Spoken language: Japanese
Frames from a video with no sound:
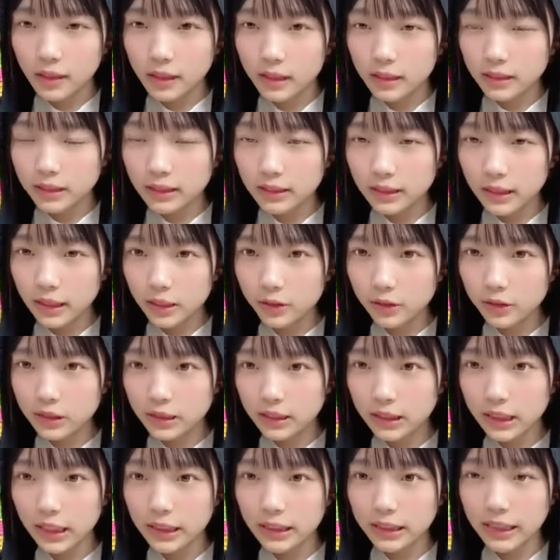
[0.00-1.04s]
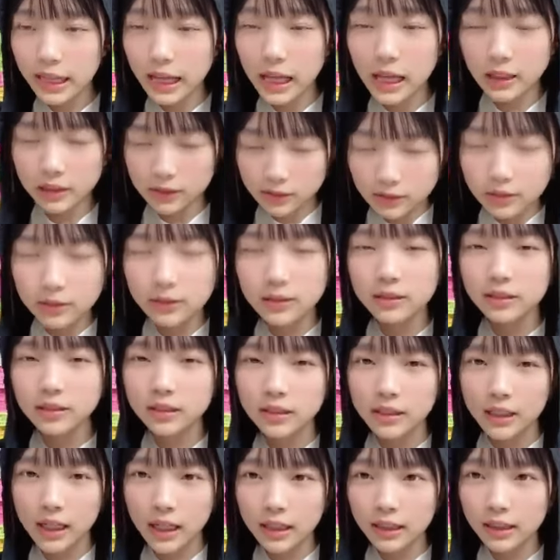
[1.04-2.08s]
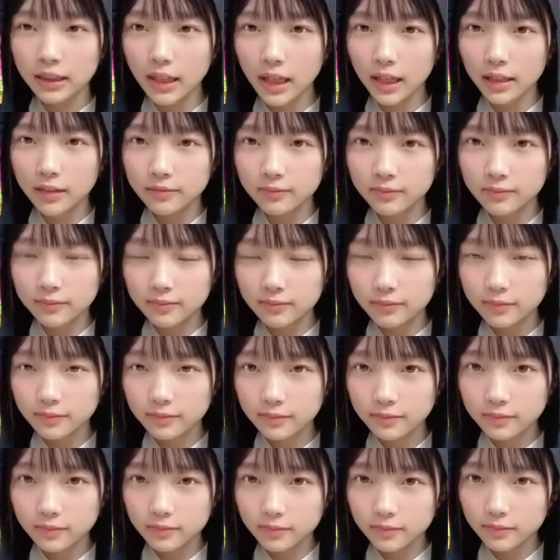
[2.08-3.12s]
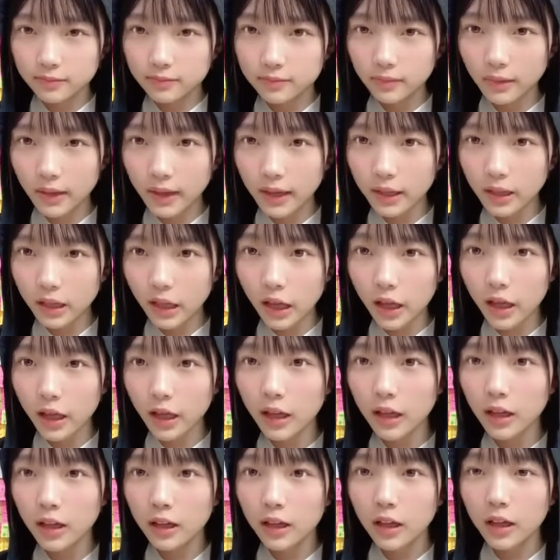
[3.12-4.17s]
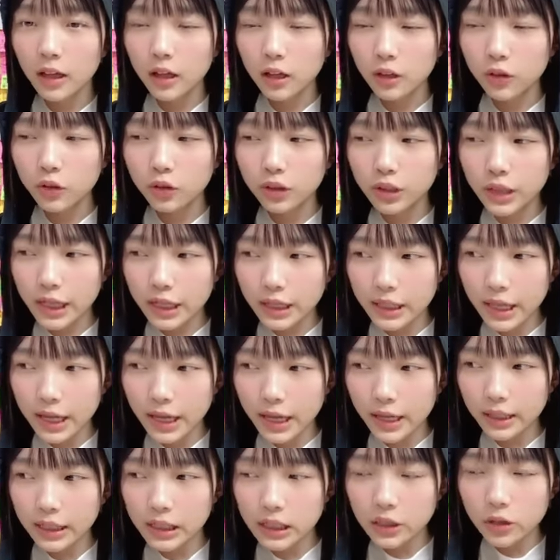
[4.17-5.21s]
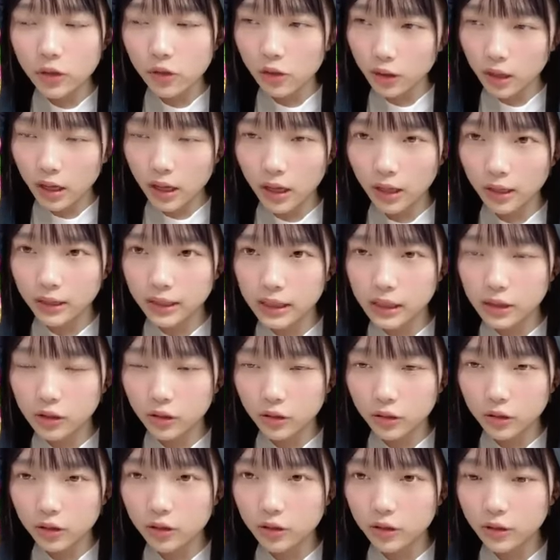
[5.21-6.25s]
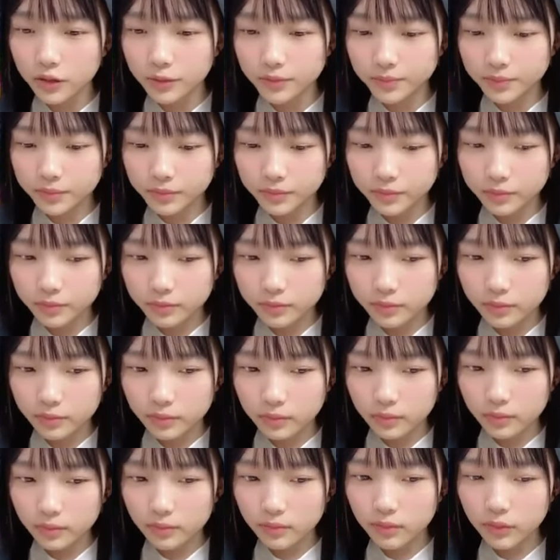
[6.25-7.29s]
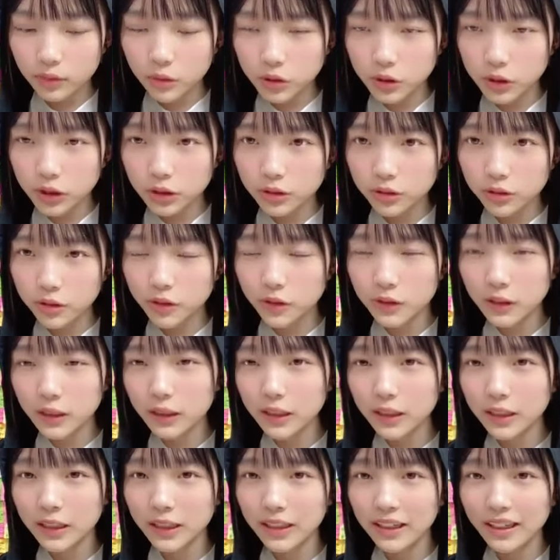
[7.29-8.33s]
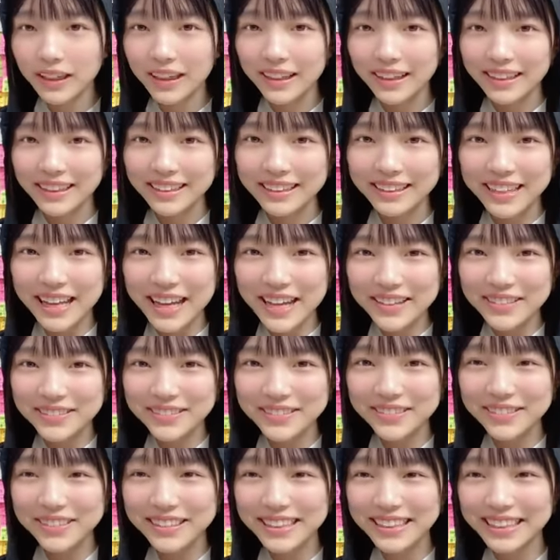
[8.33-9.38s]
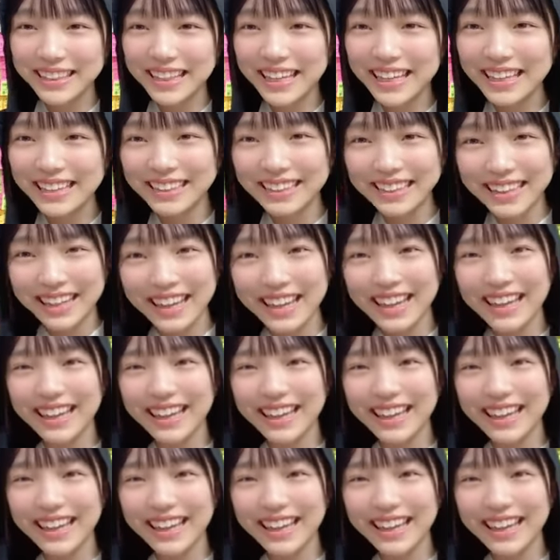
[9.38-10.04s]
セ生料美味しかったうん美味しかったなんか、こないだ、昨日か、昨日、お仕事にダウンを着ていって